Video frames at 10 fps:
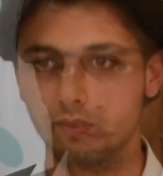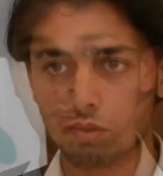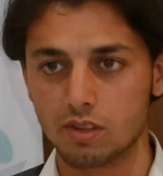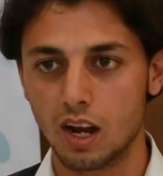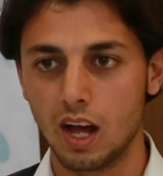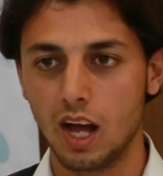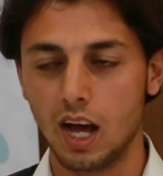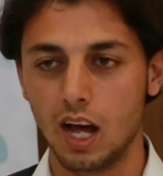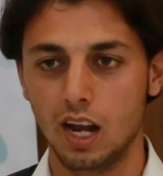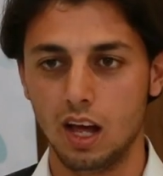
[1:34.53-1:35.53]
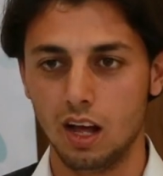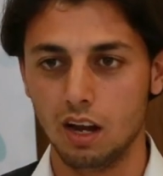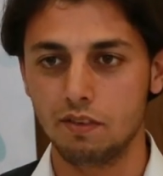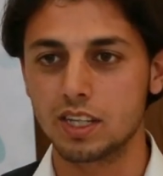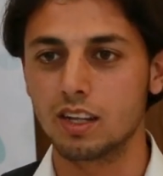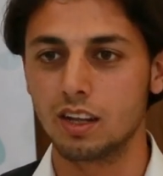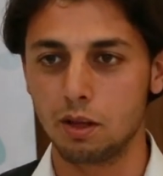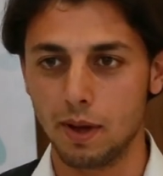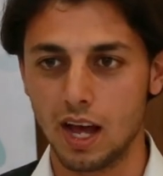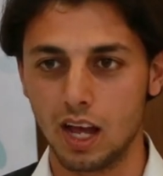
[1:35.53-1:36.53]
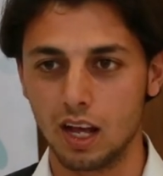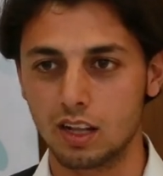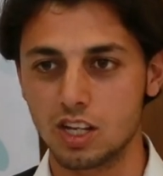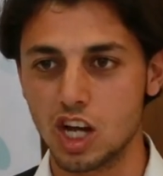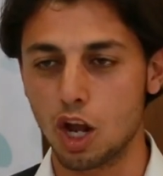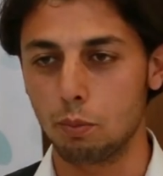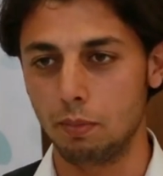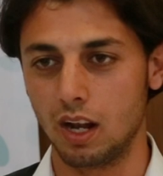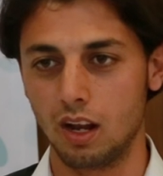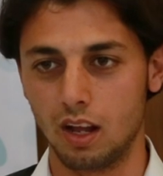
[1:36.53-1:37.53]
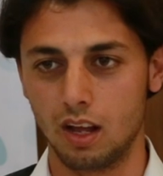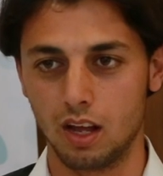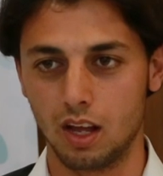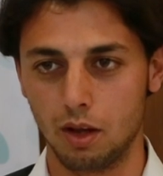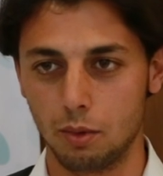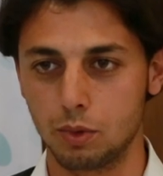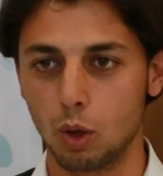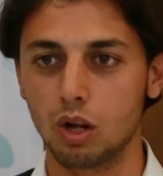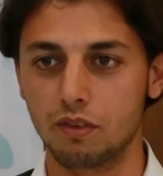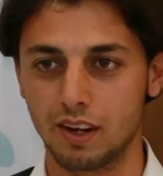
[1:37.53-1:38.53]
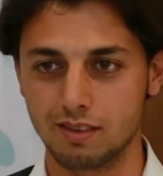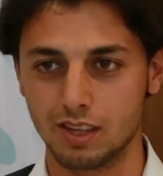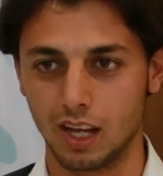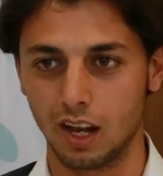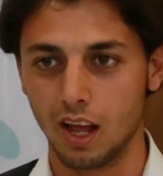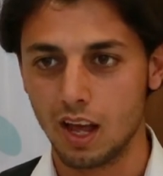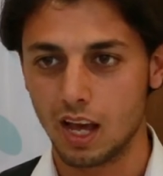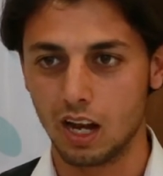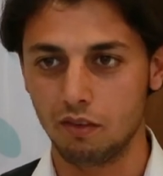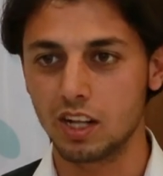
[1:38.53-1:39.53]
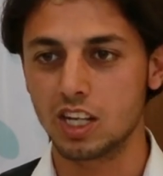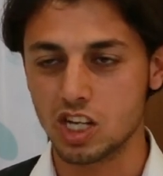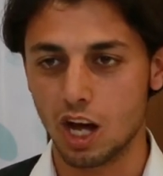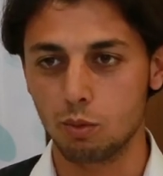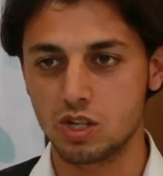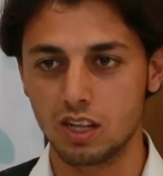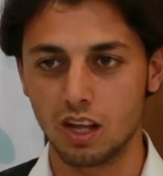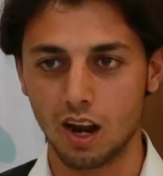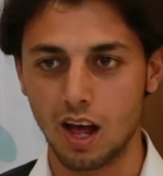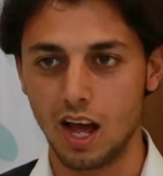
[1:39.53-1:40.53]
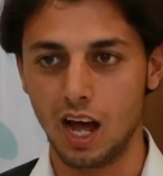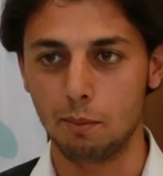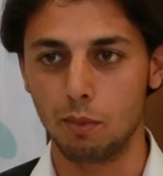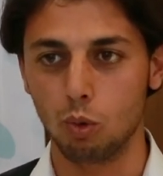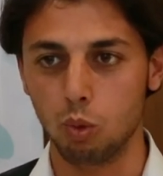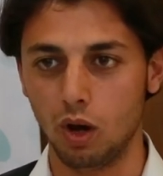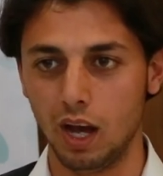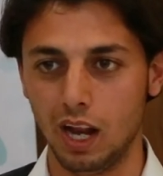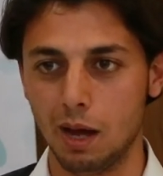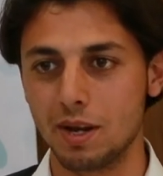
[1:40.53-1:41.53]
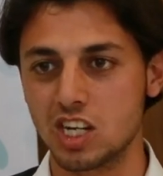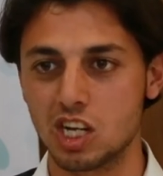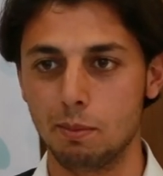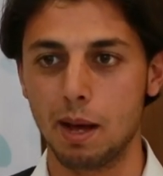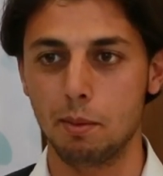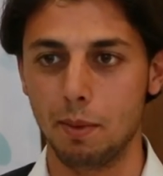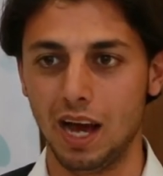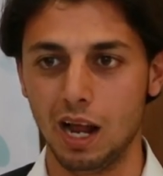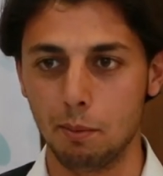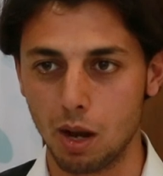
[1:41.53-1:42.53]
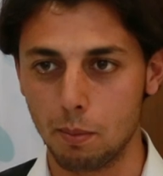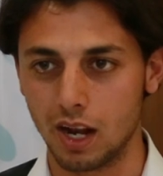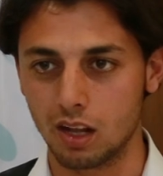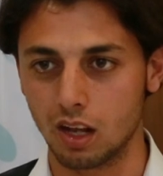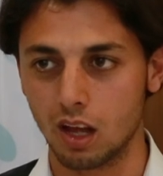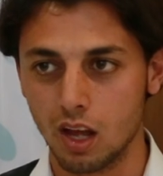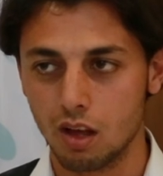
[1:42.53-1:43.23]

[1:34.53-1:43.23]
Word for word: بصراحه انا لفتت انتباهي التجارب بدوله فلسطين، يعني في تجارب جدا رائعه موضوع العمل الشبابي مع العمل البلدي،